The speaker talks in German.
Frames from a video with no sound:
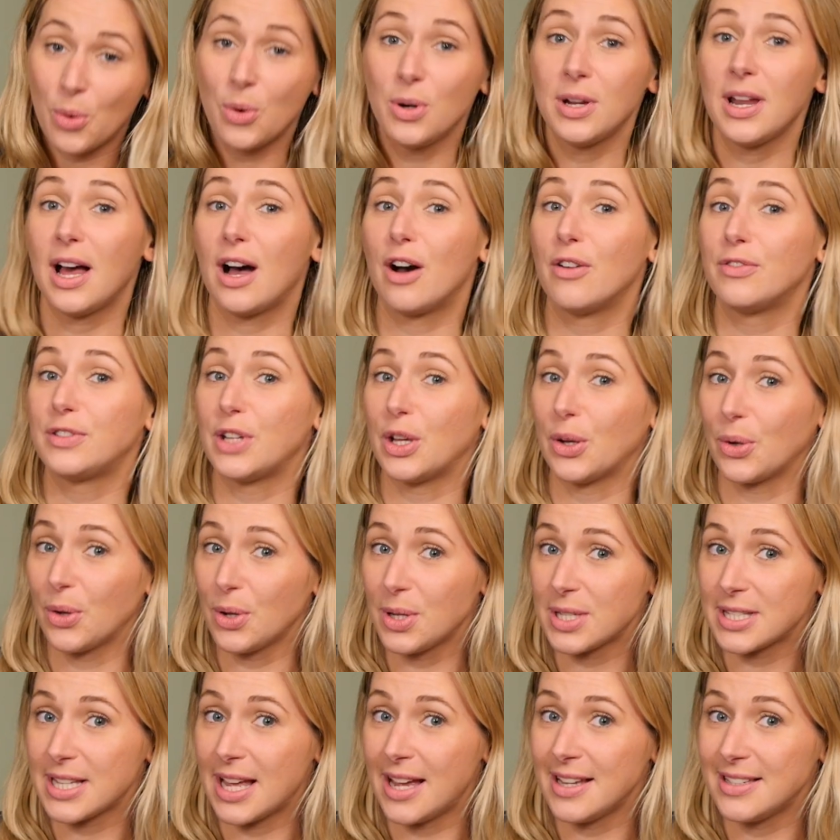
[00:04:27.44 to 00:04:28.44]
oder auf der
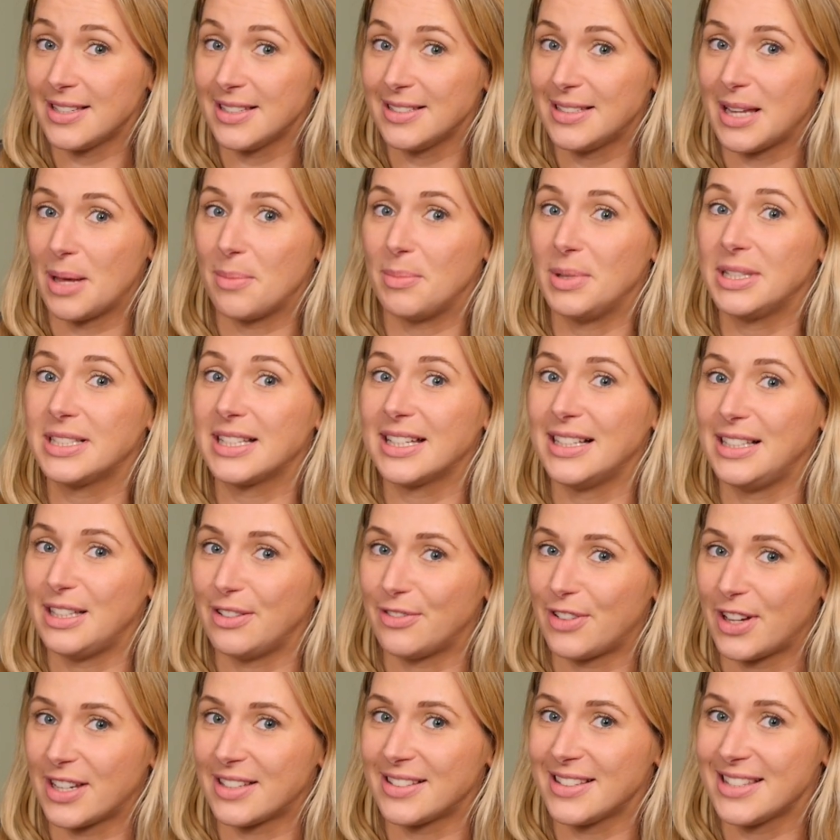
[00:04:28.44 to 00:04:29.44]
Rückseite der
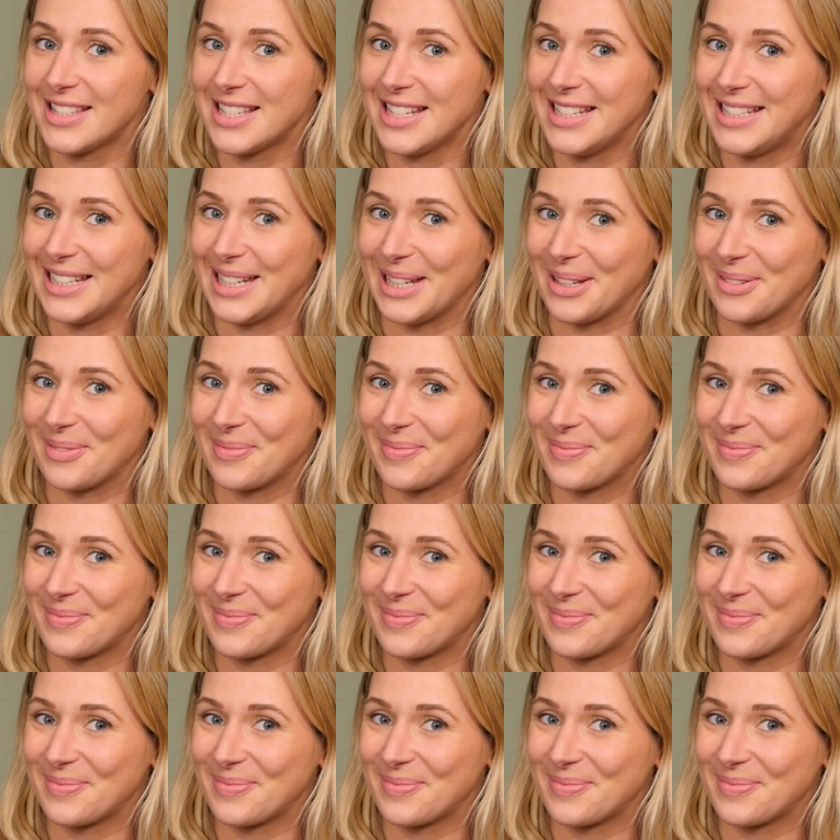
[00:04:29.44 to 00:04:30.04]
mitgelieferten CD.